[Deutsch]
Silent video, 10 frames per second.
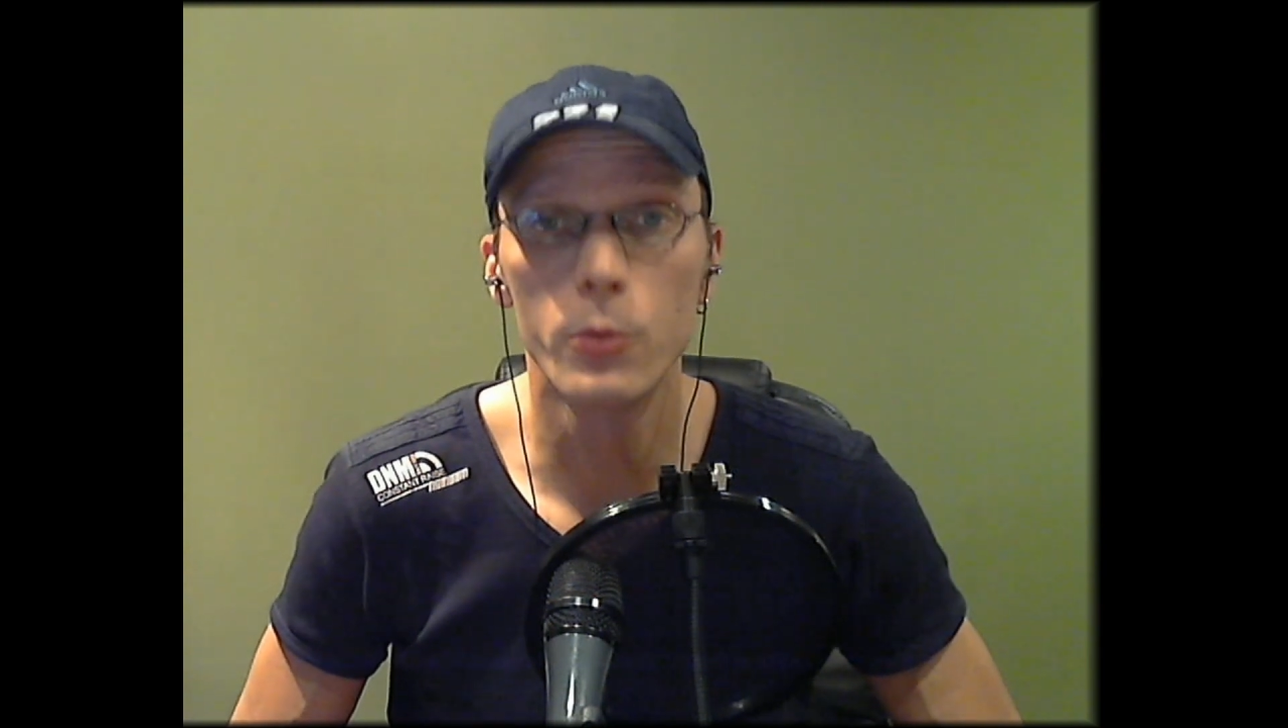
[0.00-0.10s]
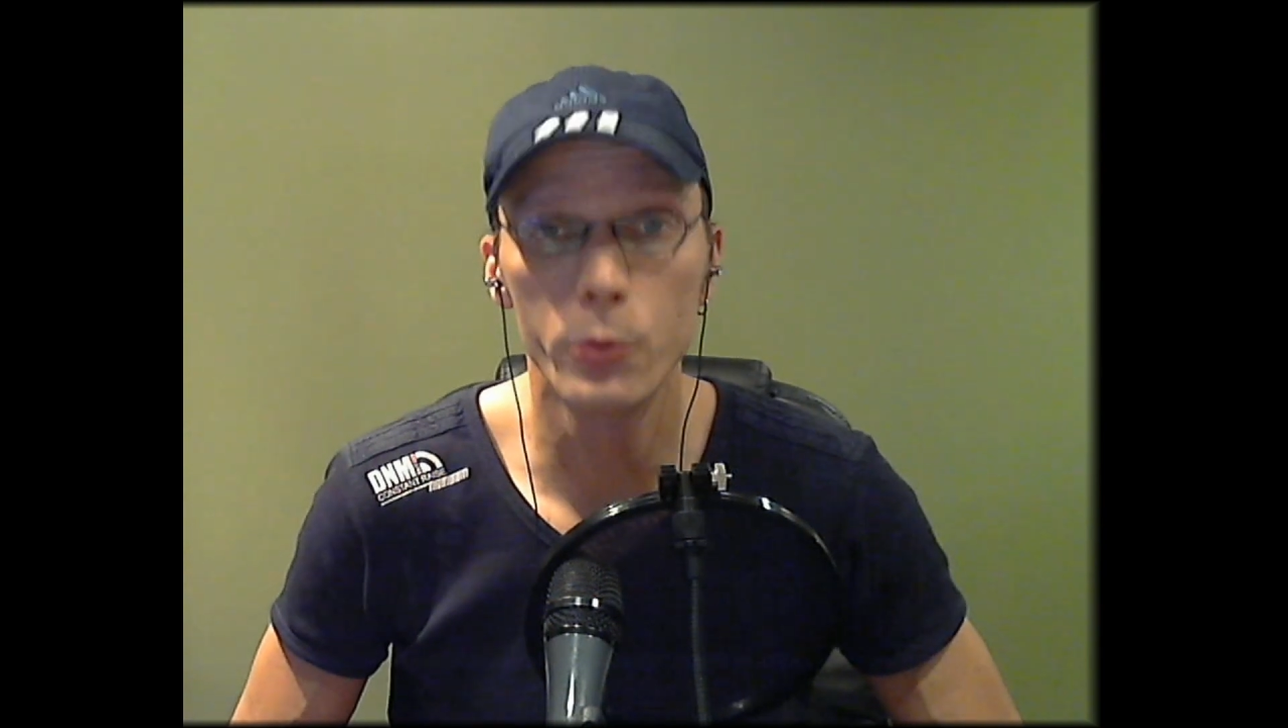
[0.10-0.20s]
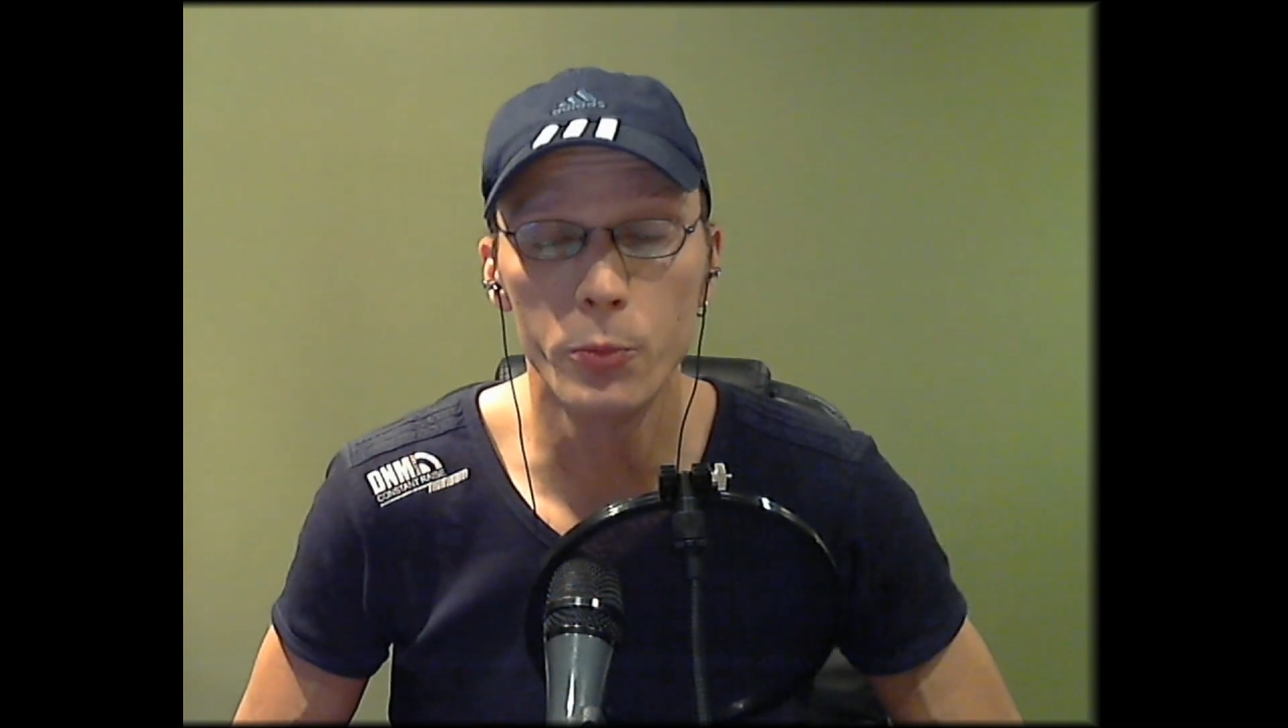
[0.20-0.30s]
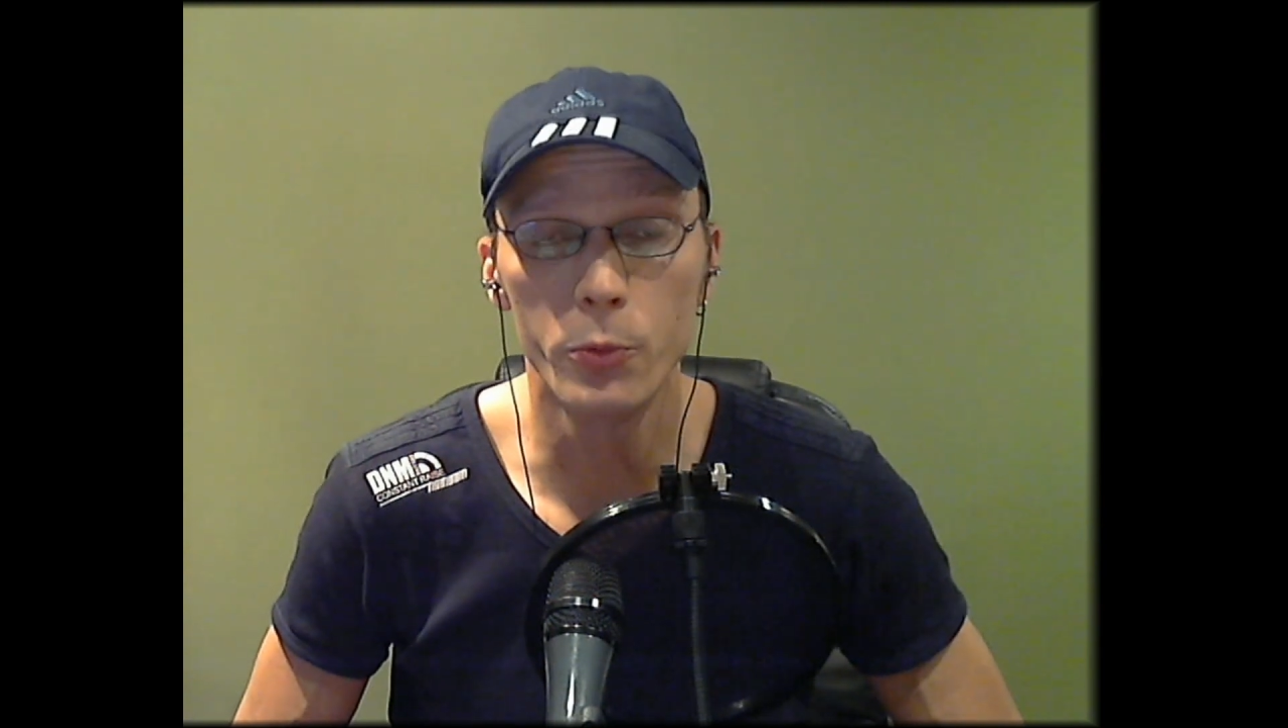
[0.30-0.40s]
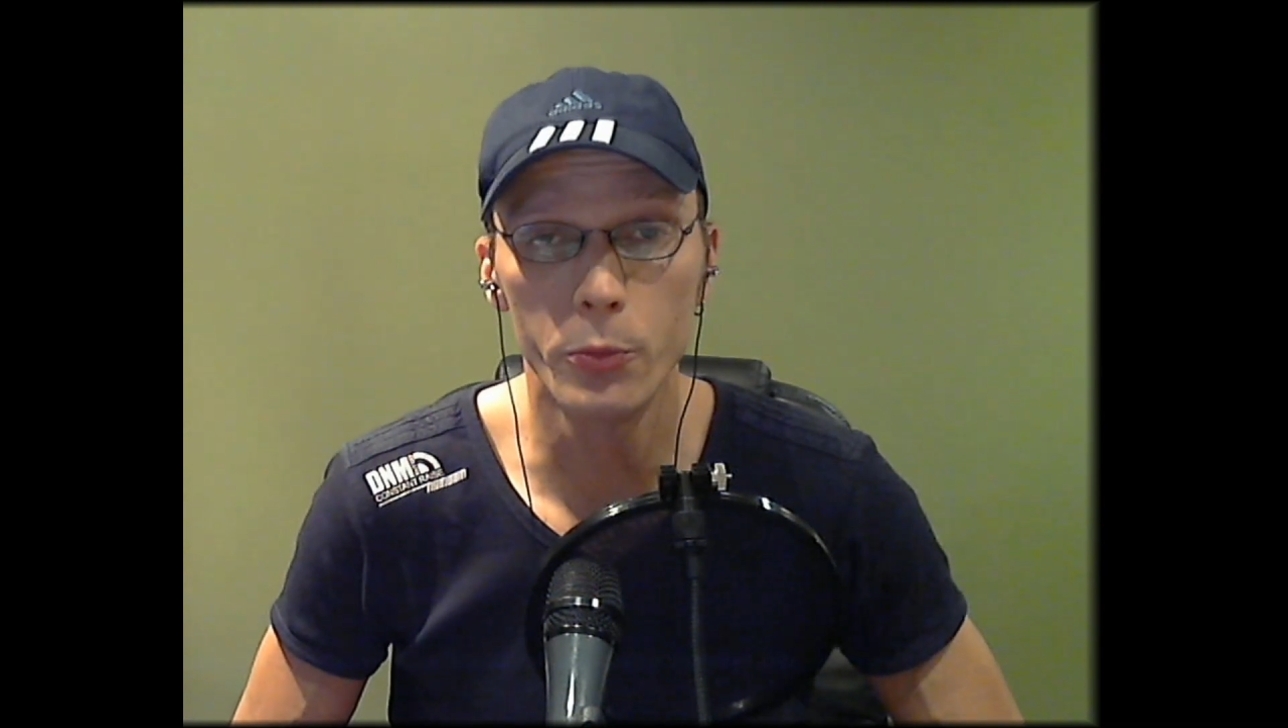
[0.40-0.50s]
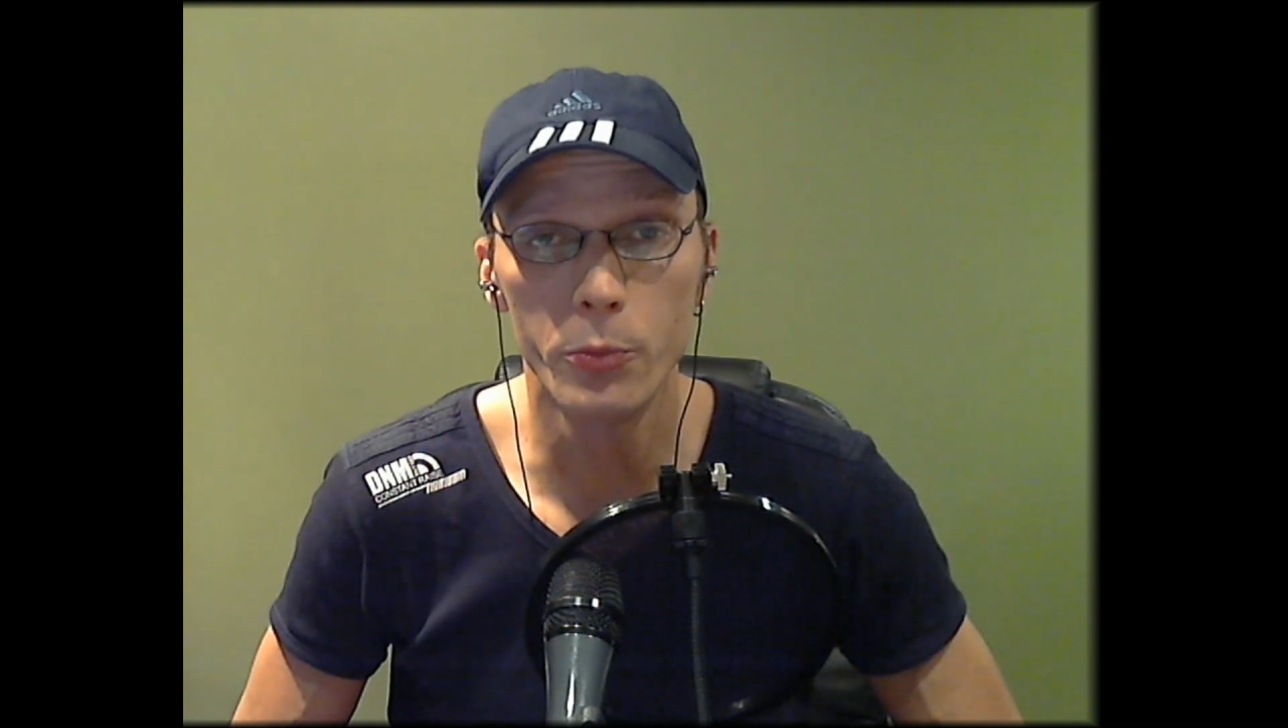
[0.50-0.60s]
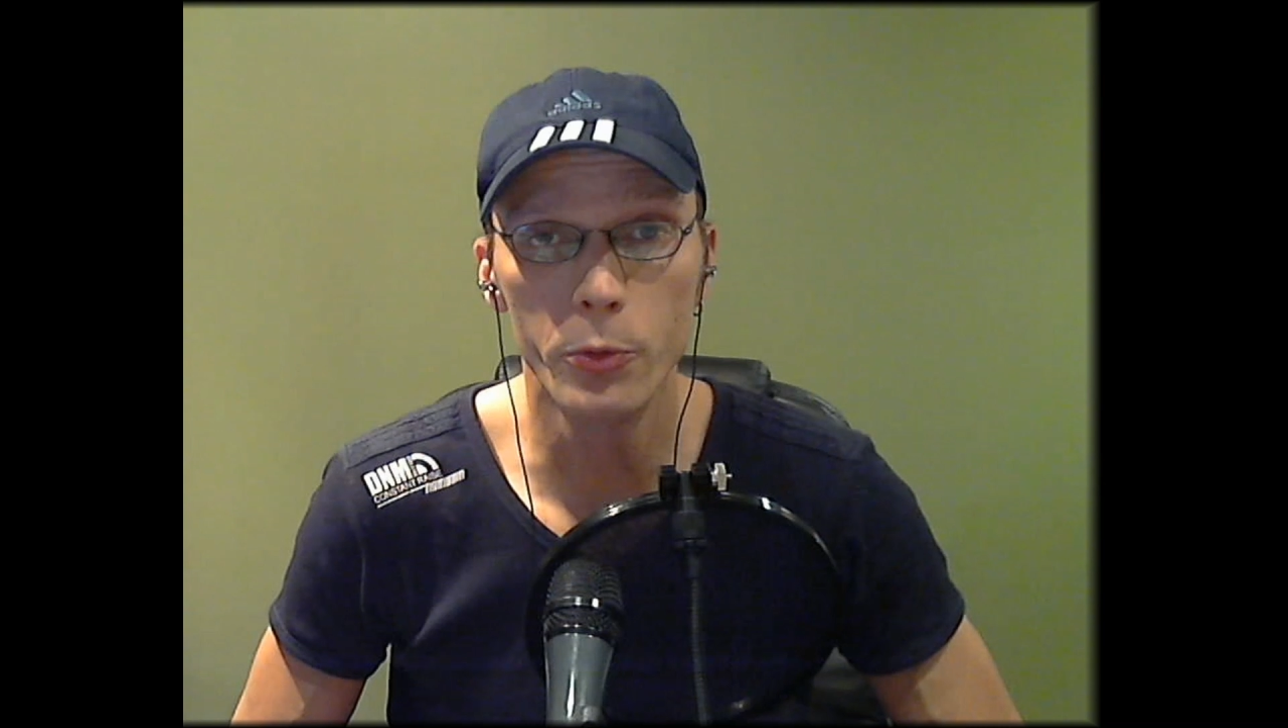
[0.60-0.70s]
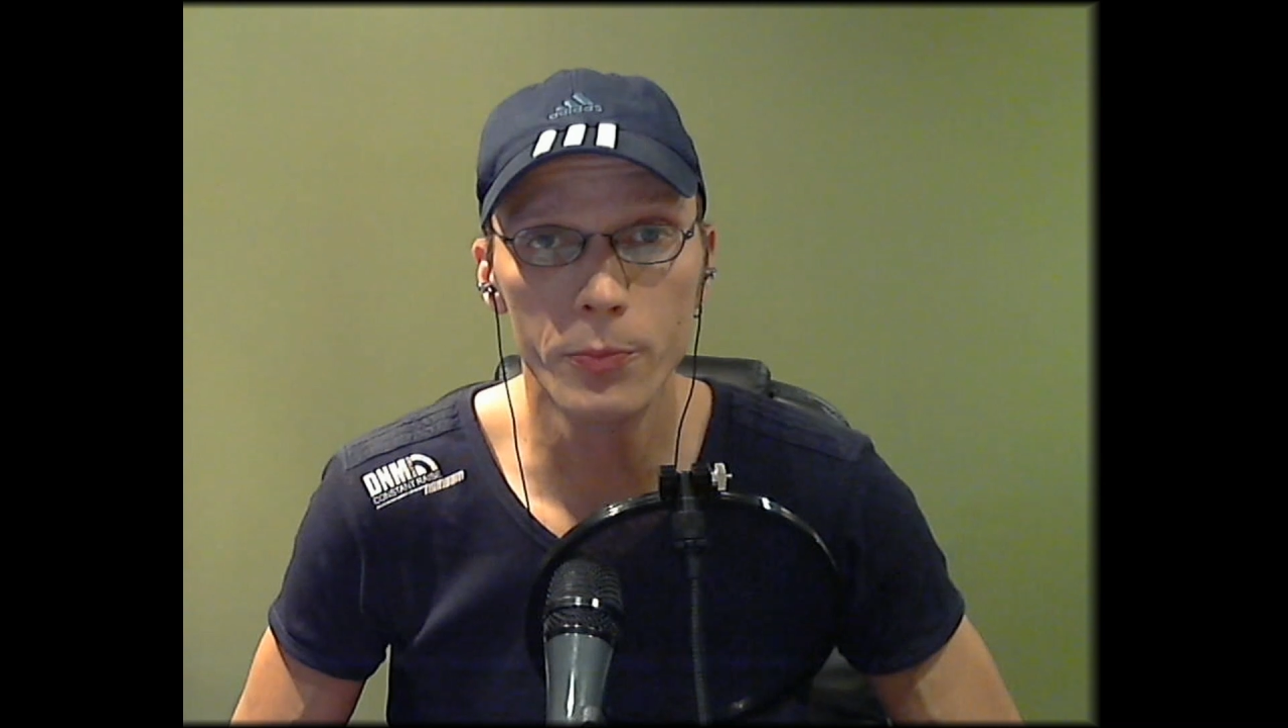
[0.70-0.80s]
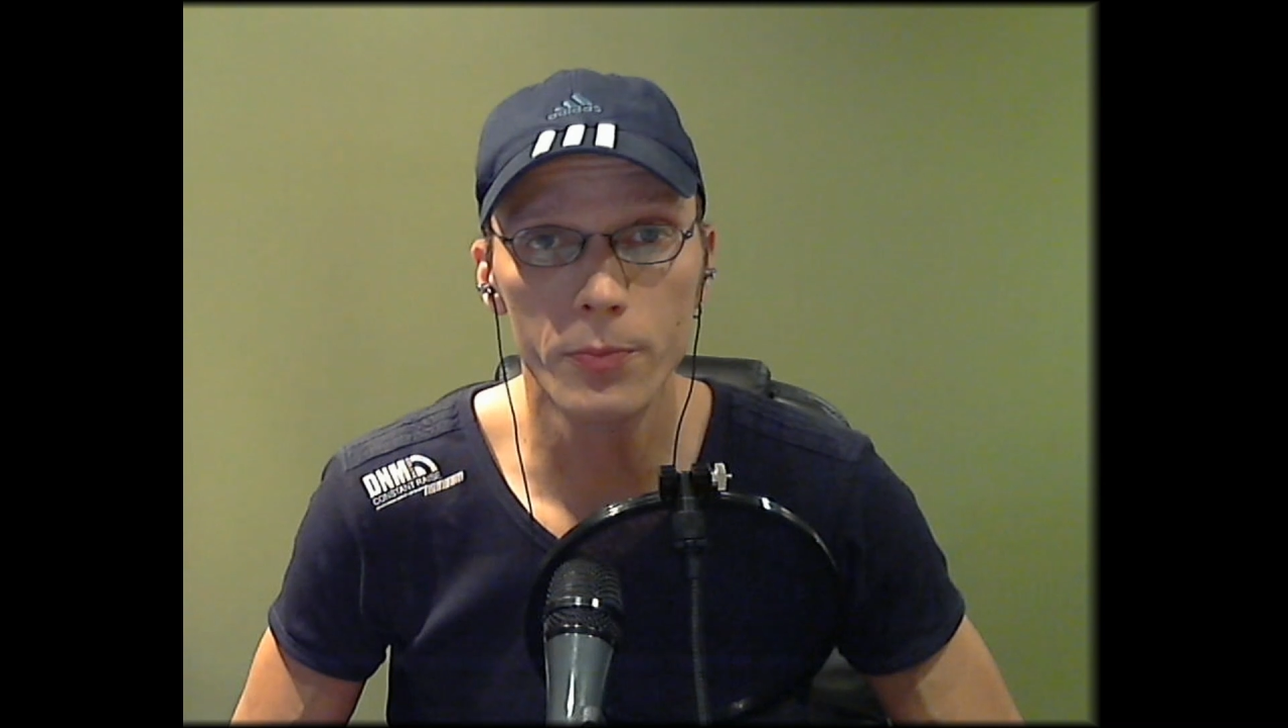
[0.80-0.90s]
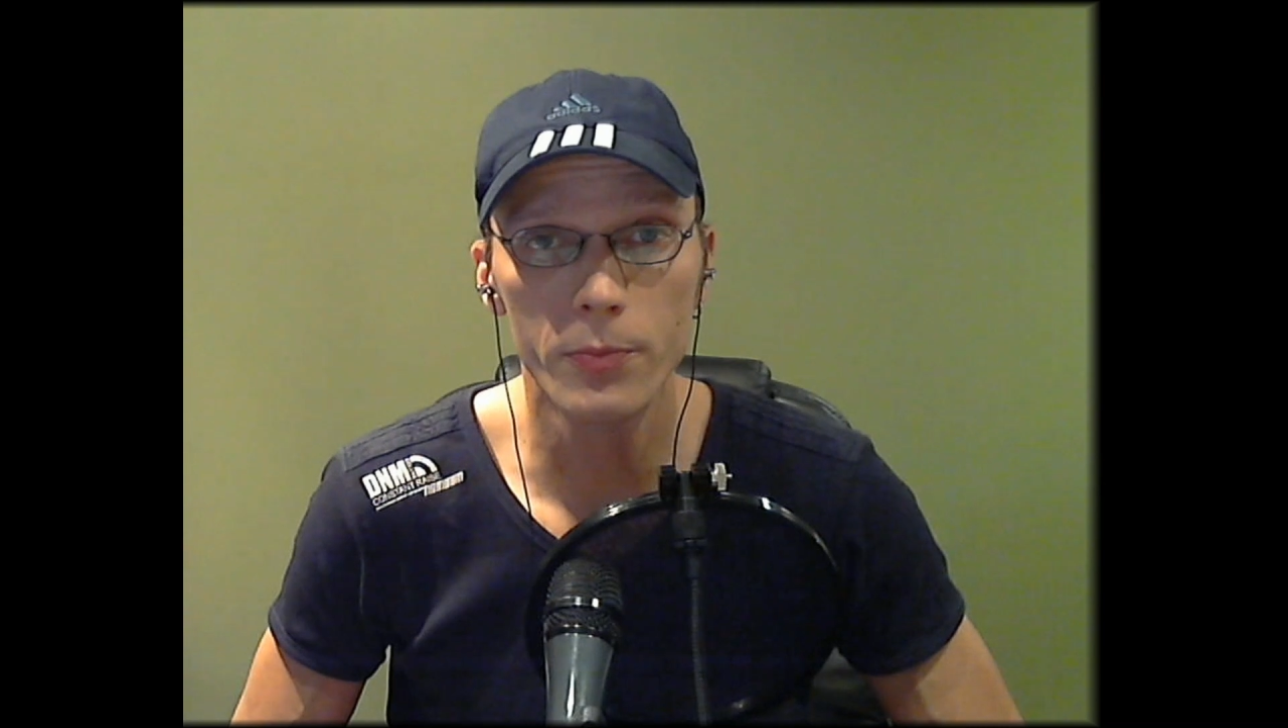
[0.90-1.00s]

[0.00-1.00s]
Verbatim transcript: üben, üben, üben.